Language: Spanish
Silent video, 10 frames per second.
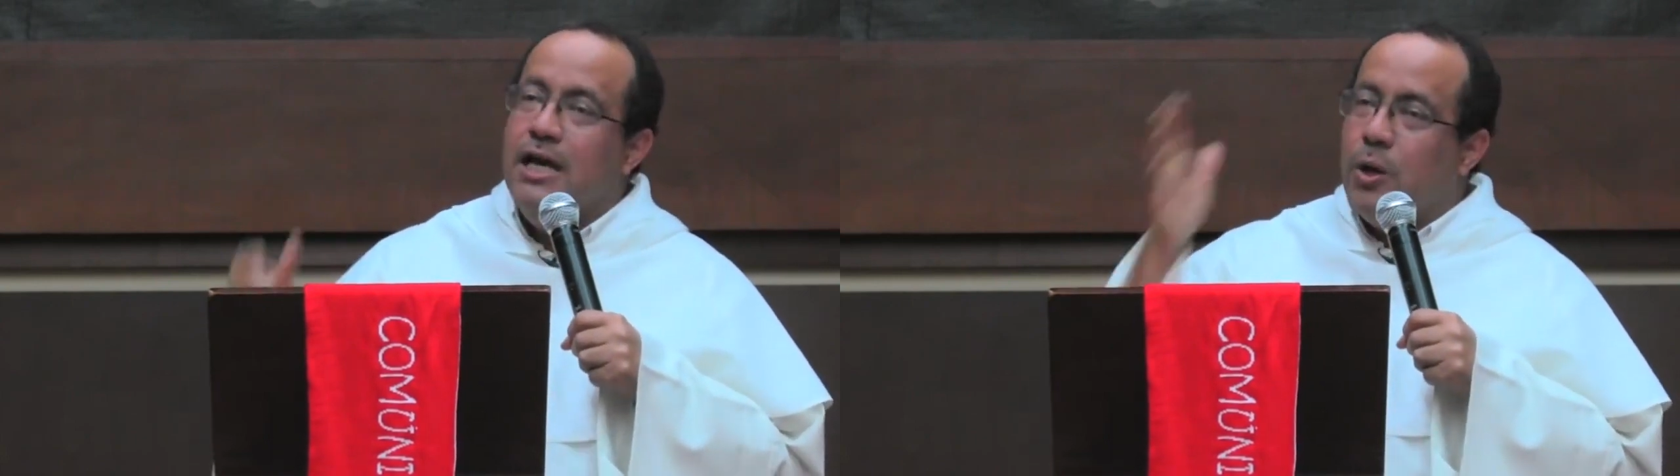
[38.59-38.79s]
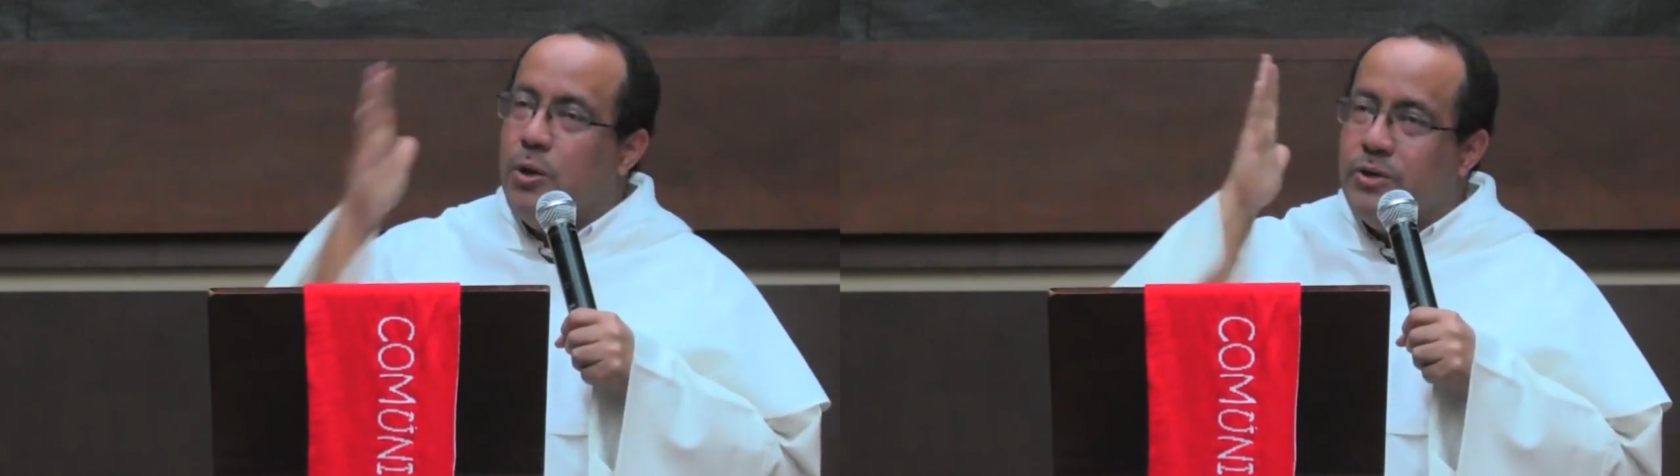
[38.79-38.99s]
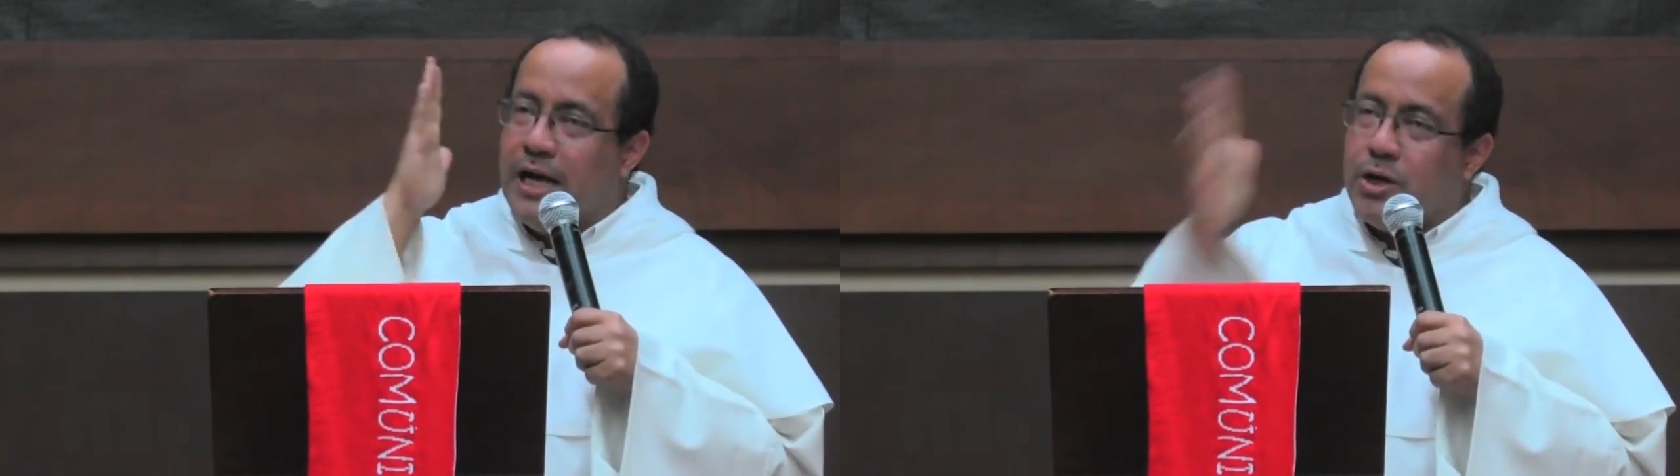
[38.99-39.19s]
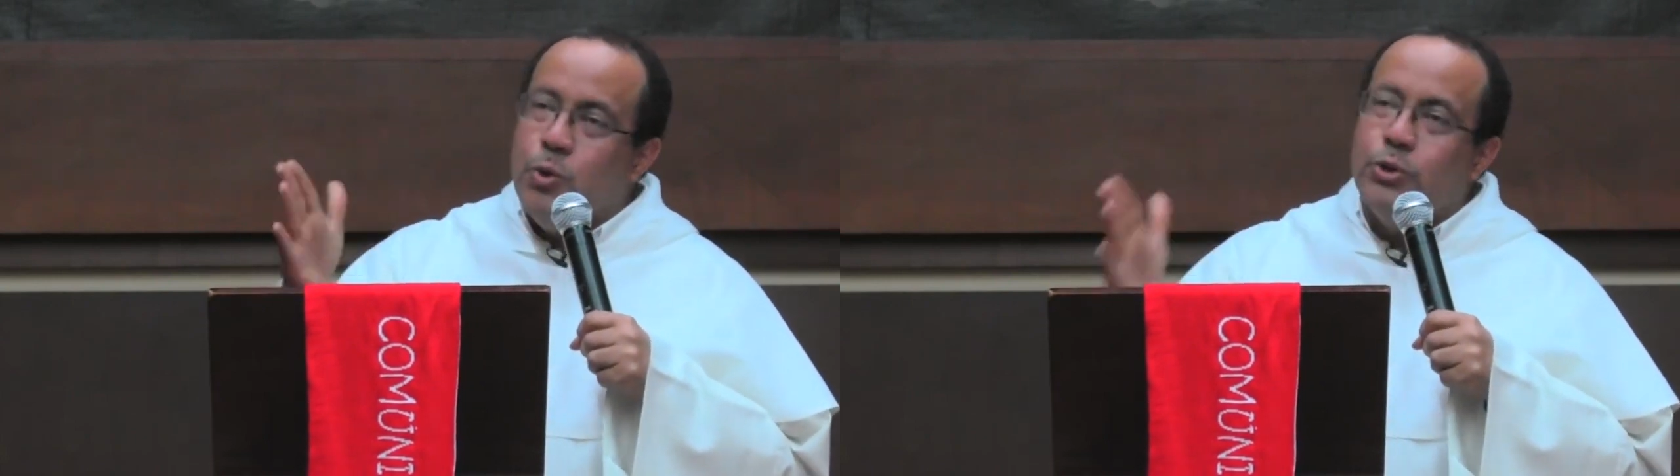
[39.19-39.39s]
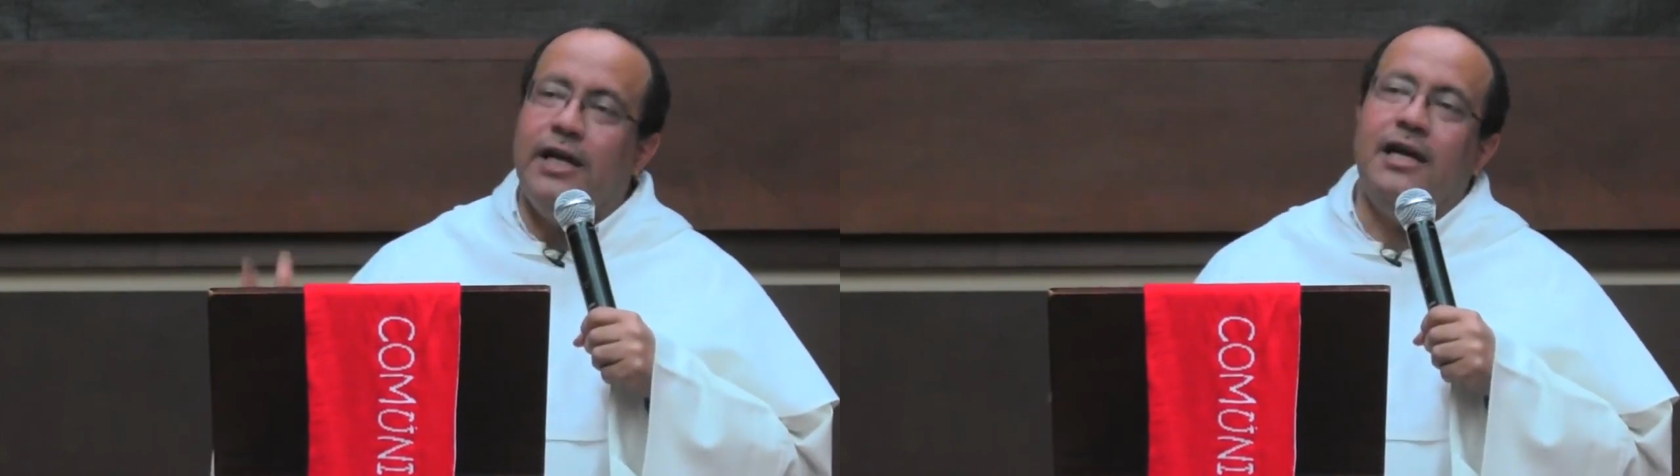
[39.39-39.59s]
con una
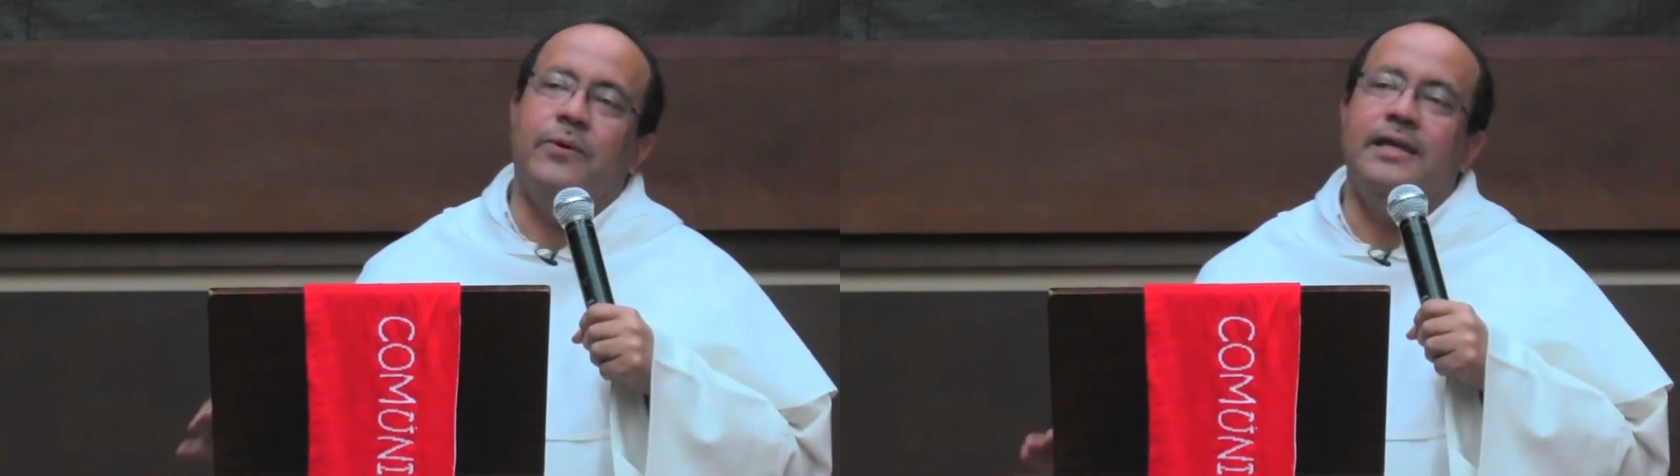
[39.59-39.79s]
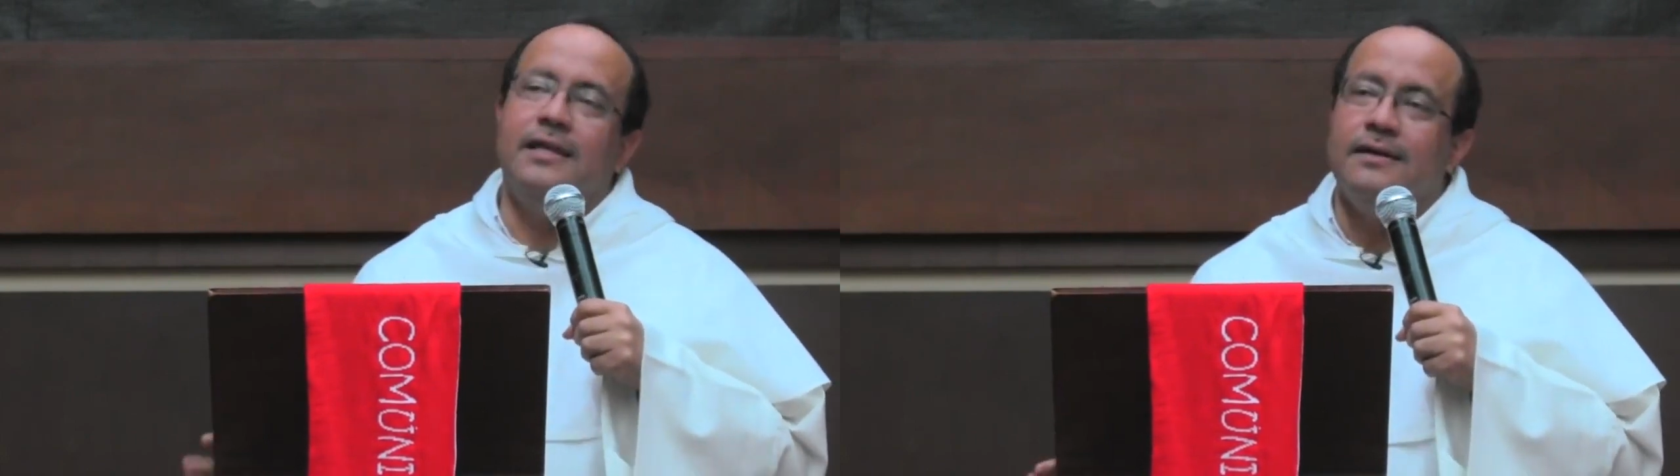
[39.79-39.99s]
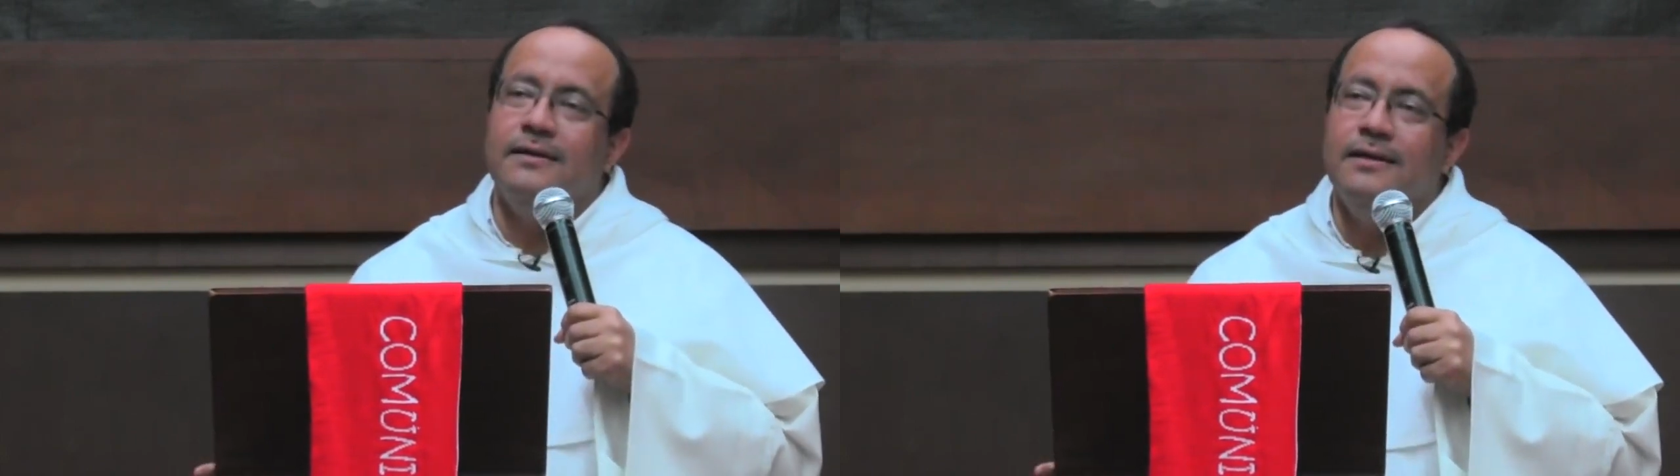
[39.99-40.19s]
ruta en la vida.